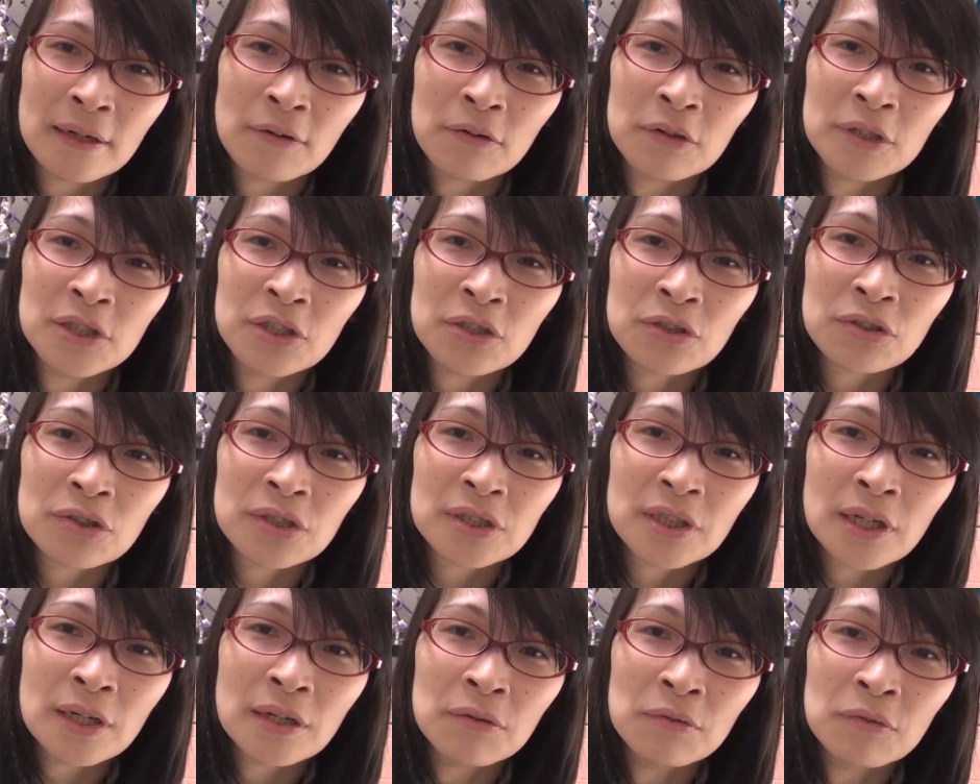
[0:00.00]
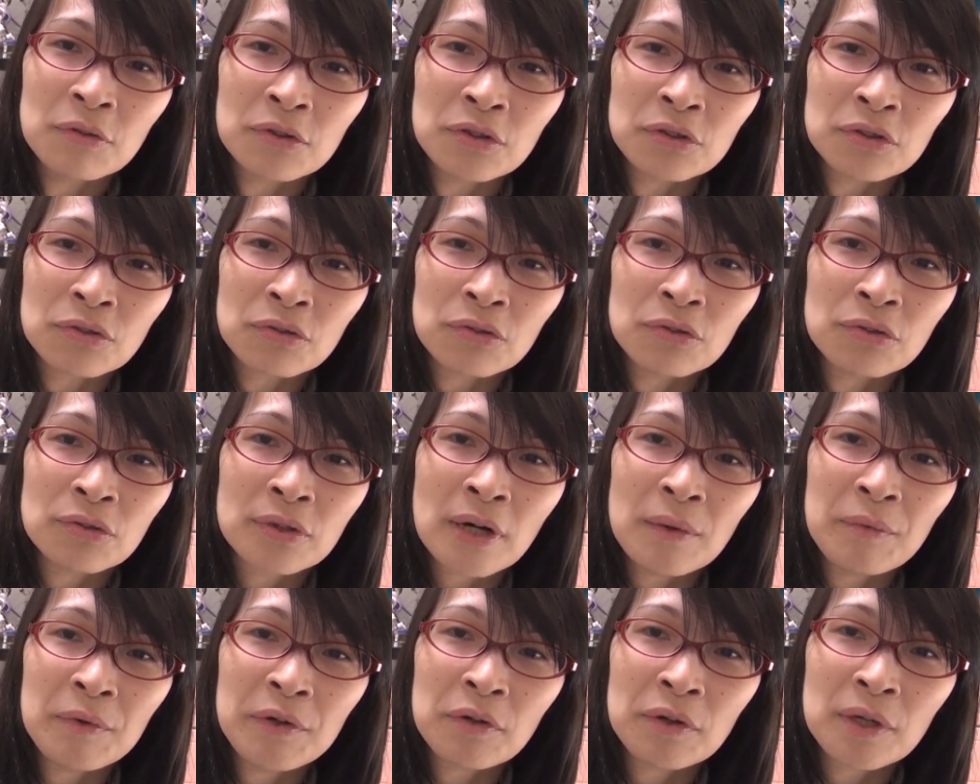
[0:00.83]
なんか移植したいもうちょっとこの
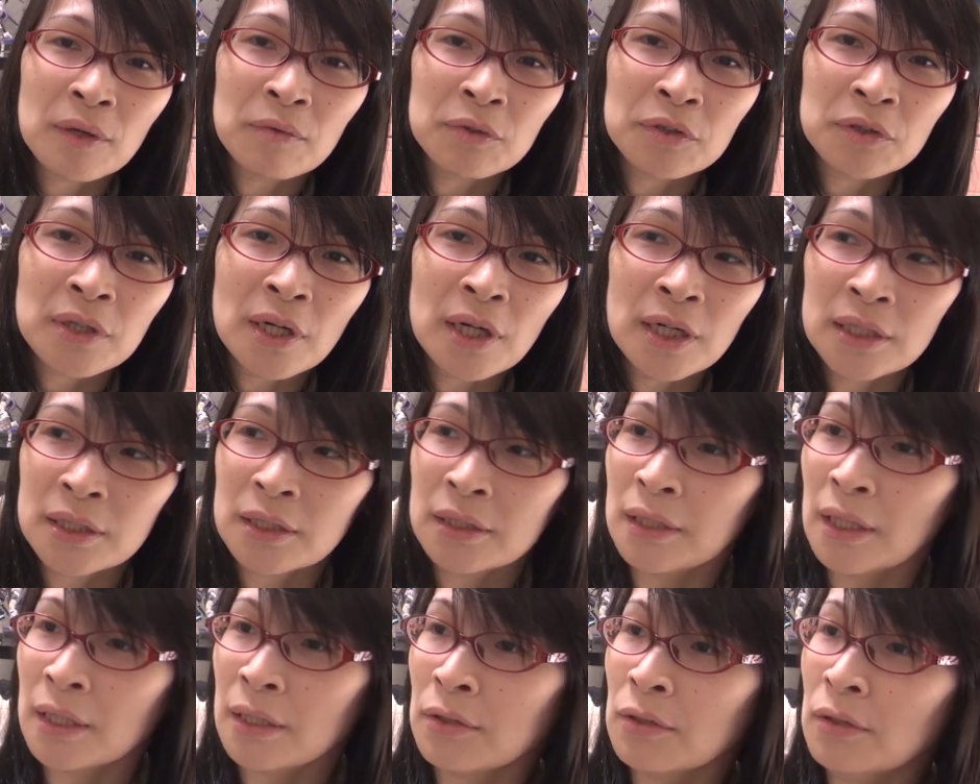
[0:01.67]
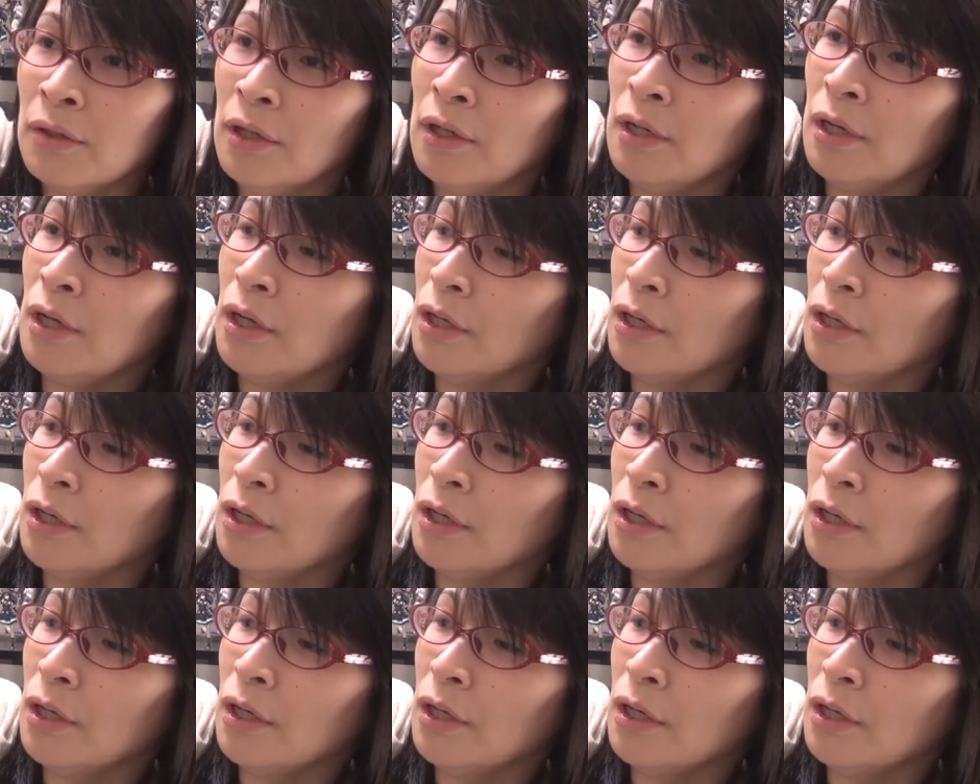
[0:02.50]
髪の毛もちょっと怪しいんだけど